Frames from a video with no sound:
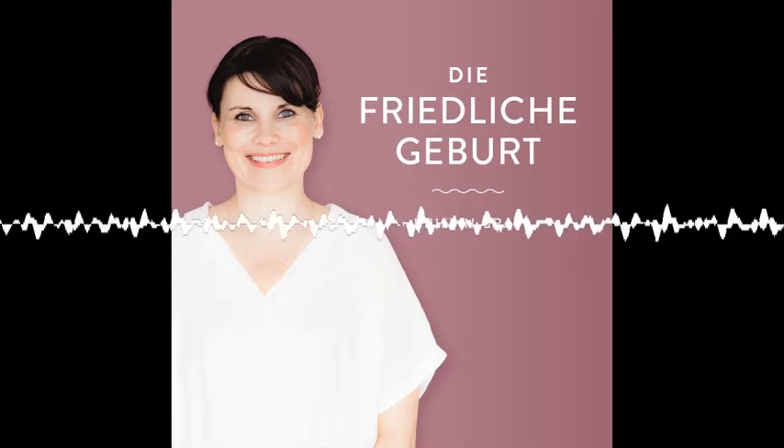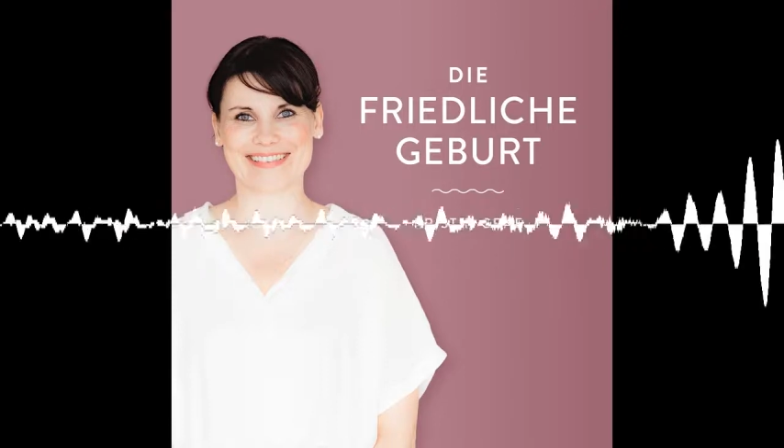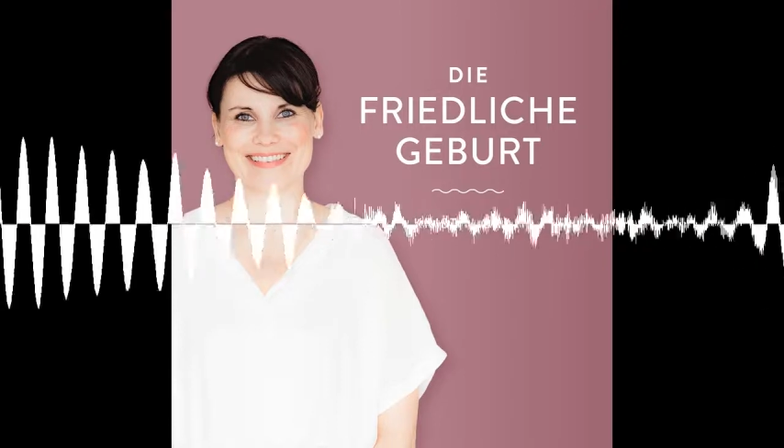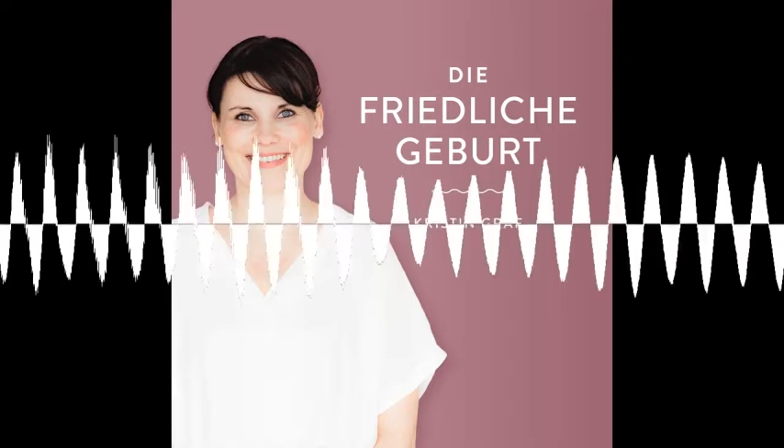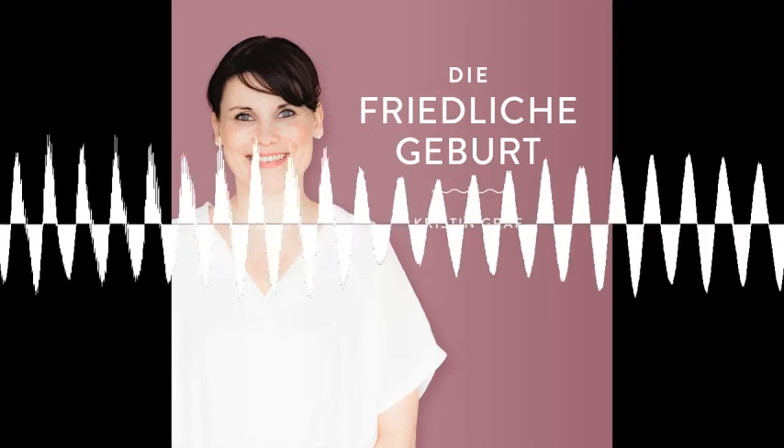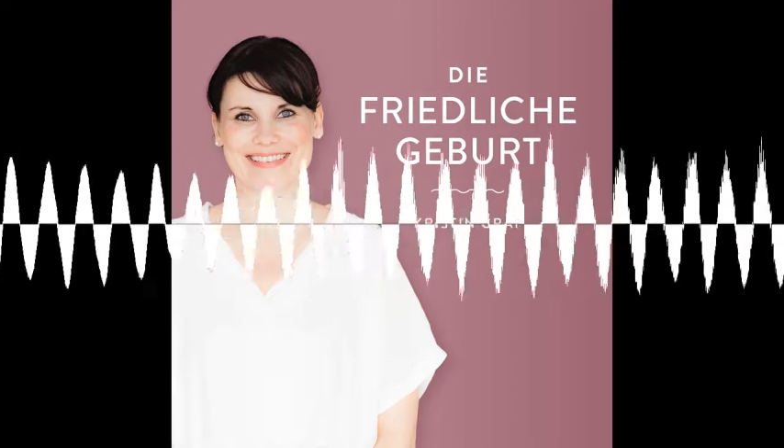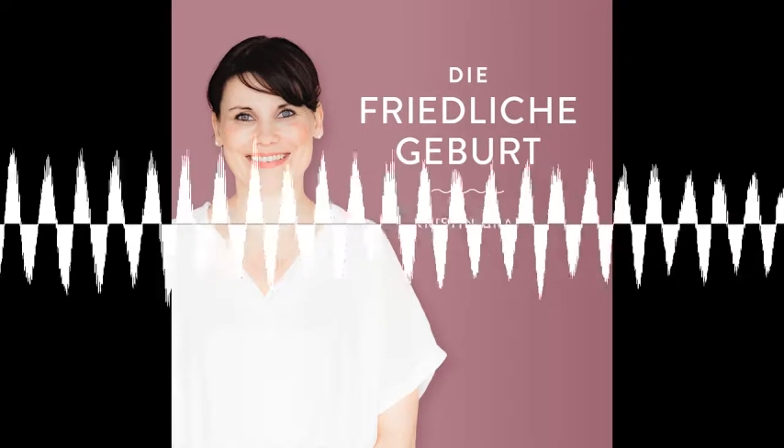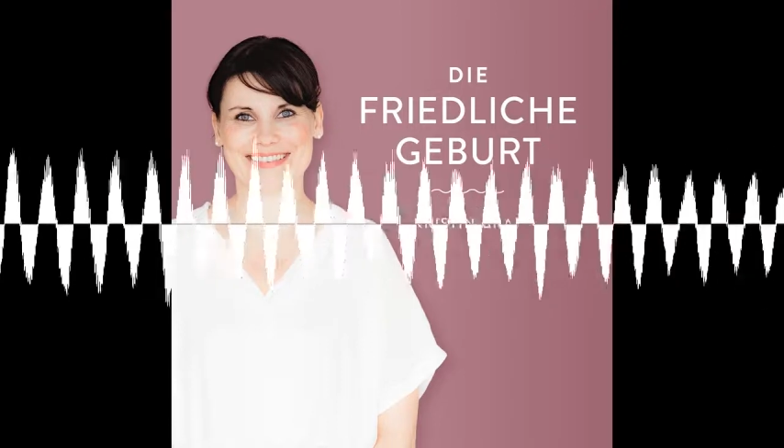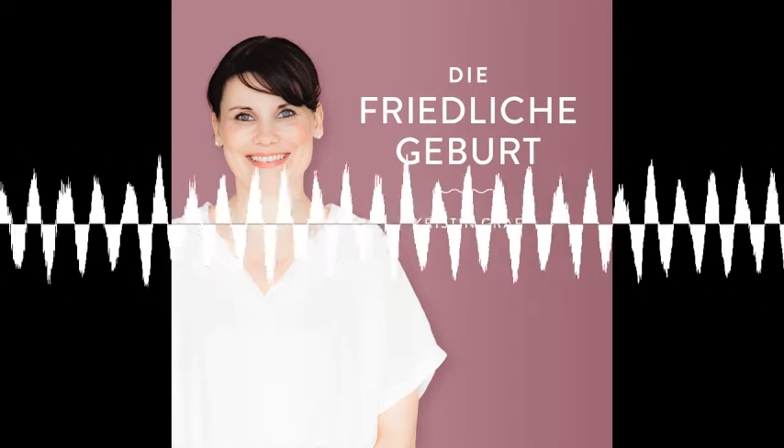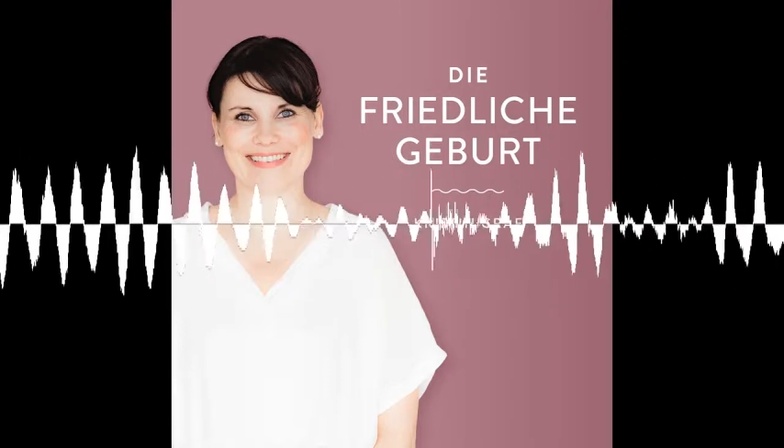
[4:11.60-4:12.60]
Und je
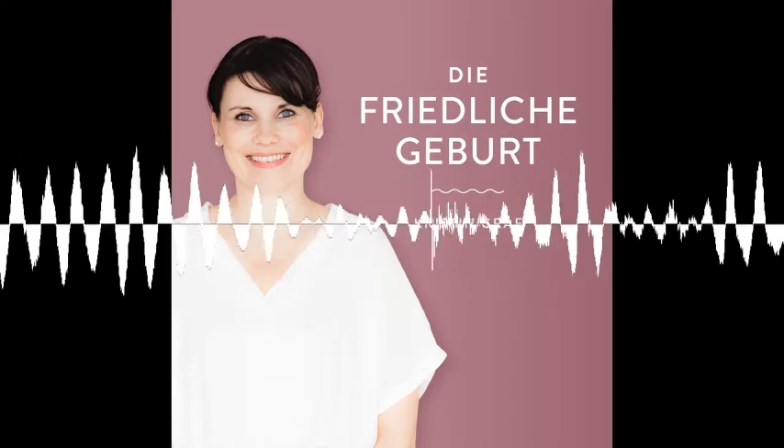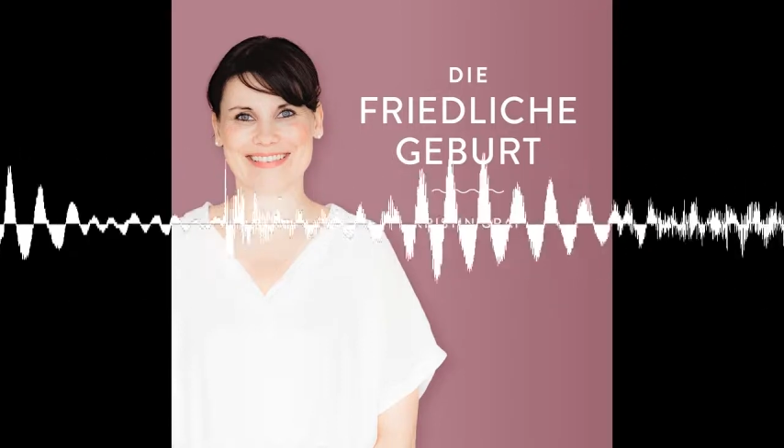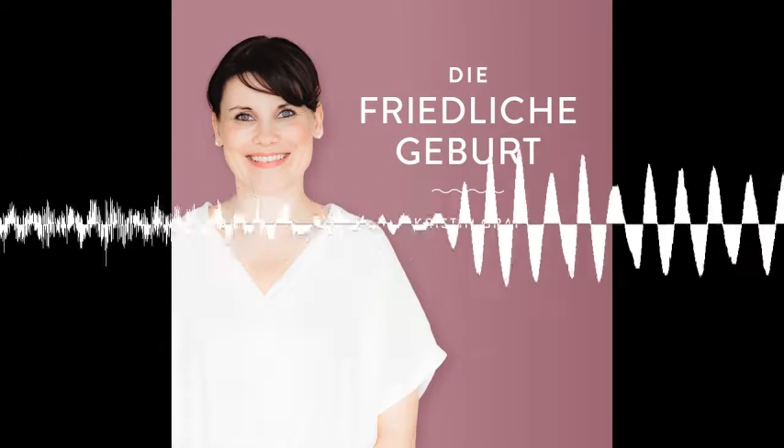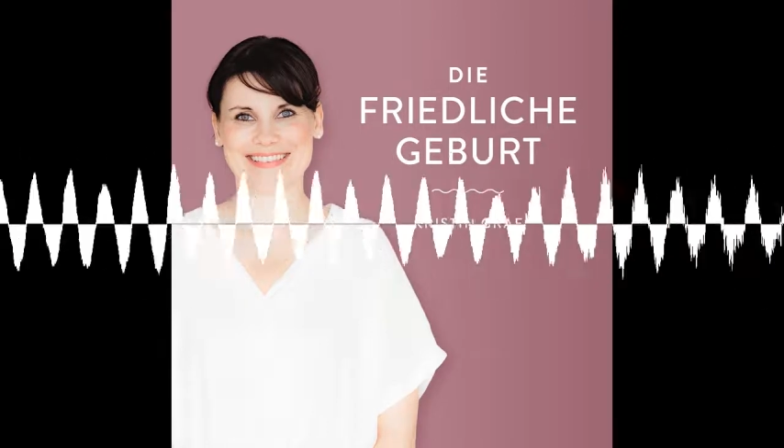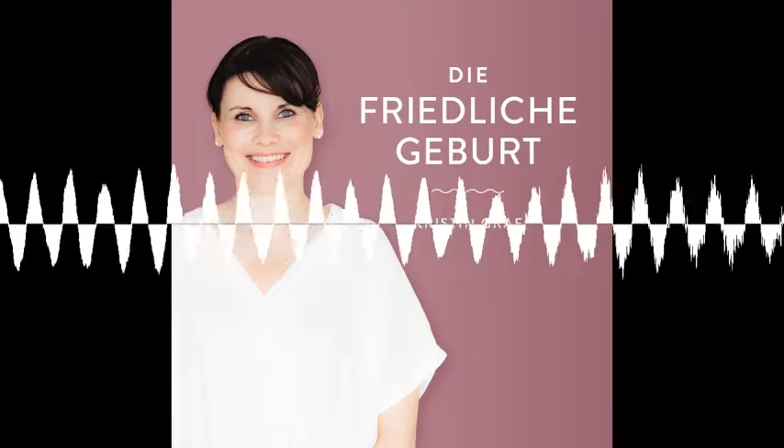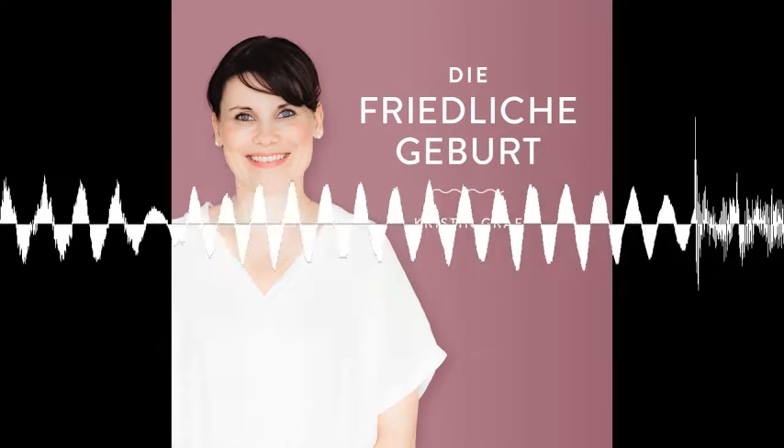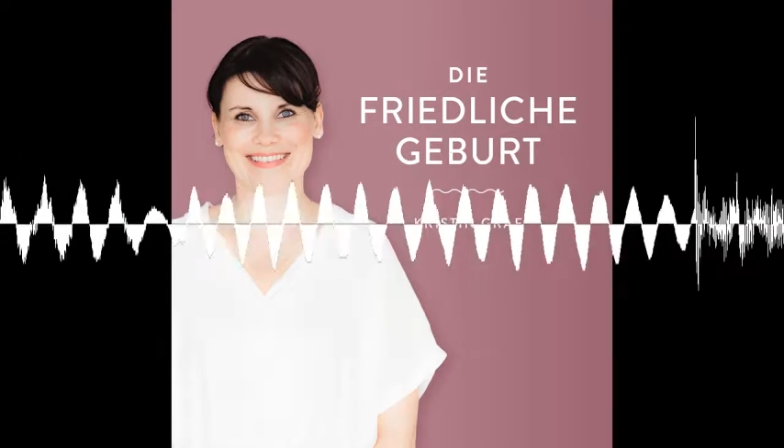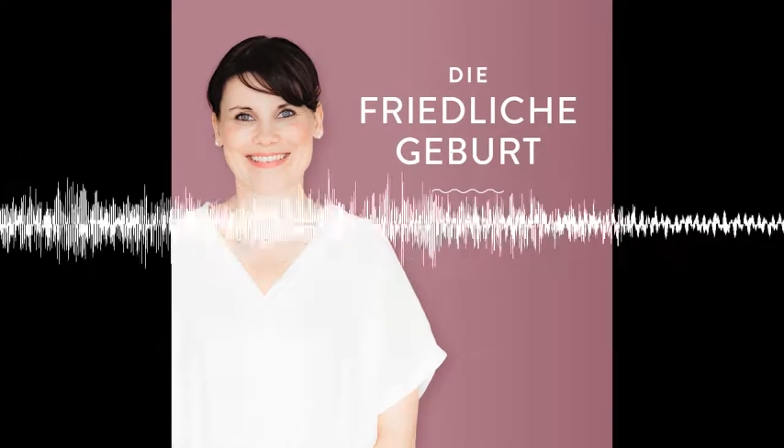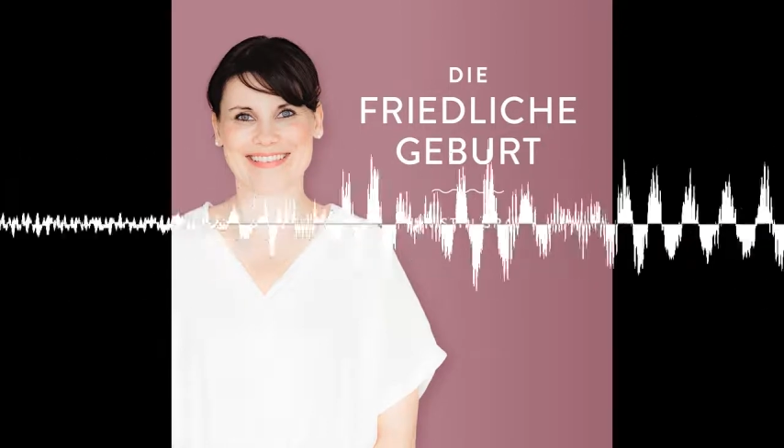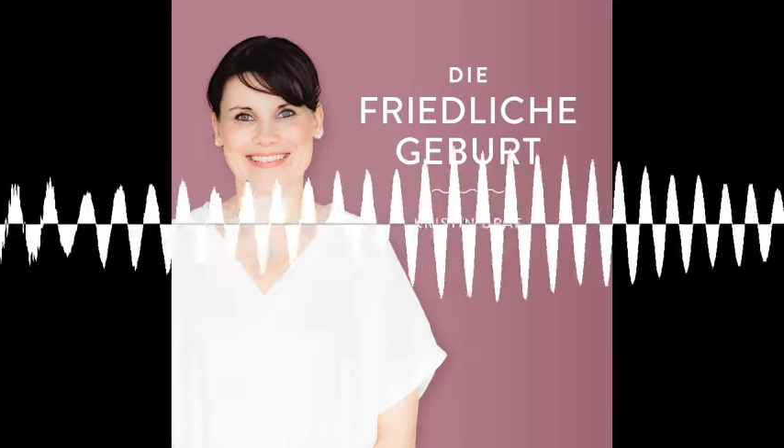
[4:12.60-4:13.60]
mehr du dich nun
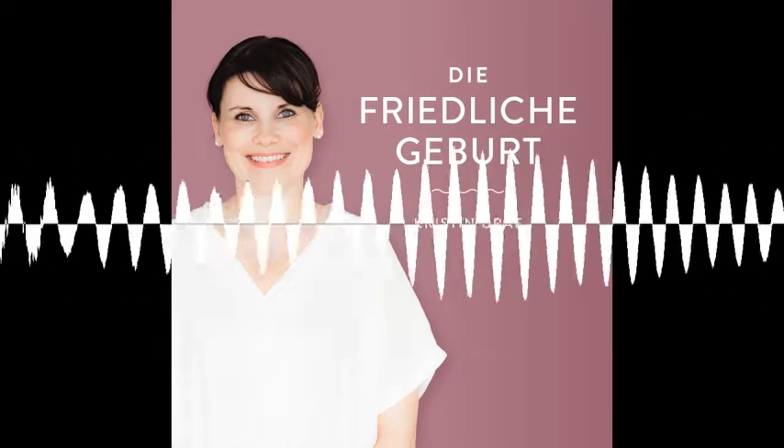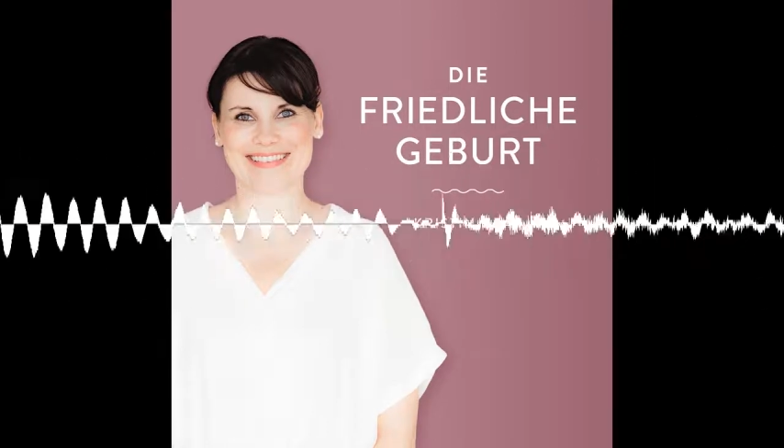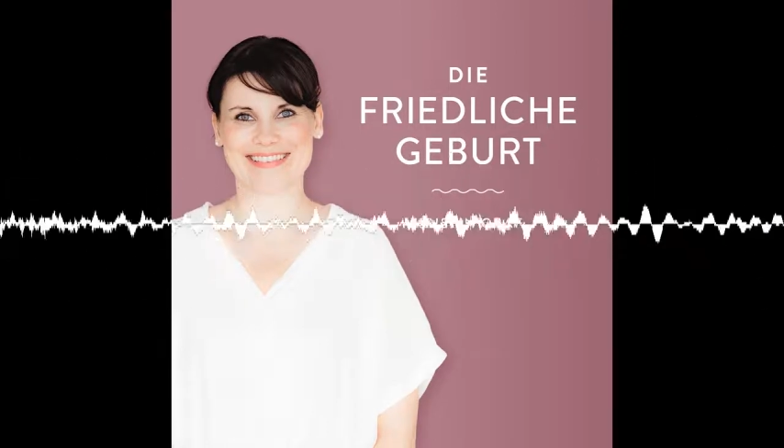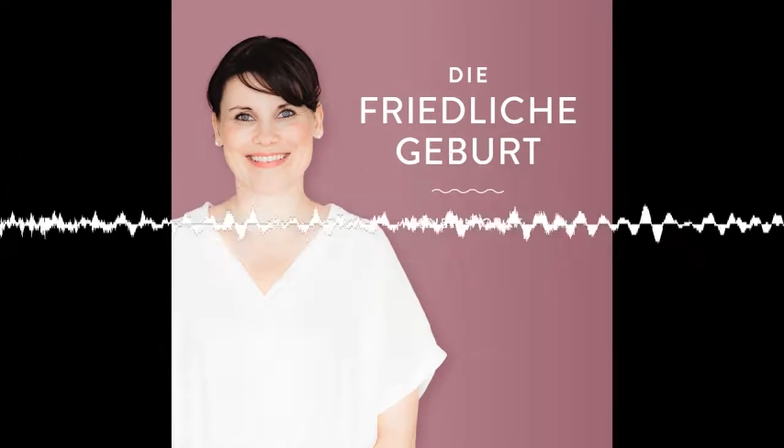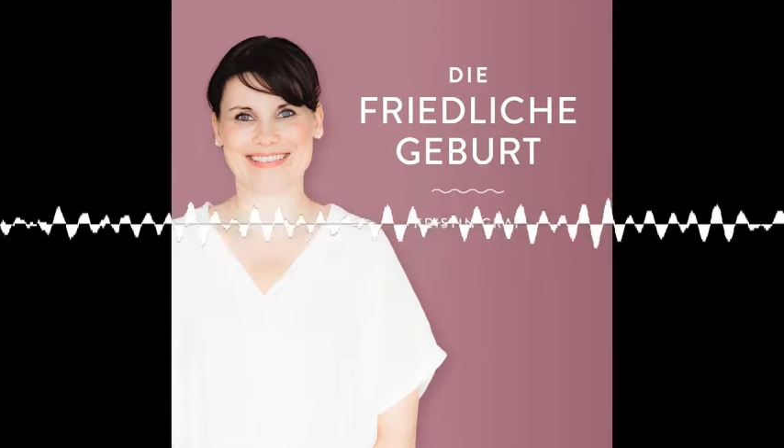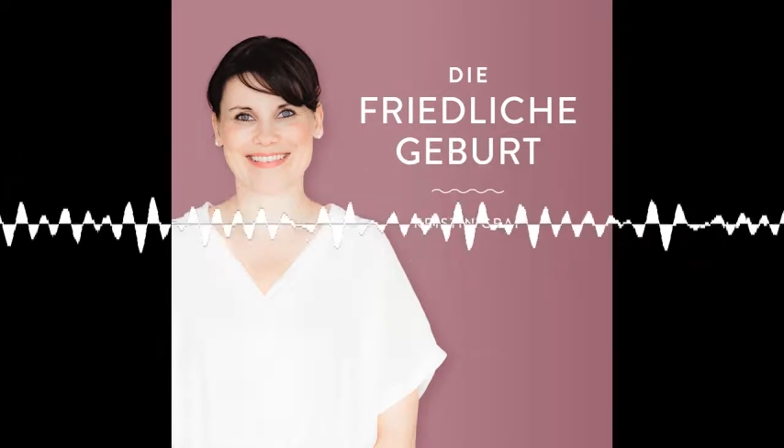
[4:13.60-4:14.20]
entspannst,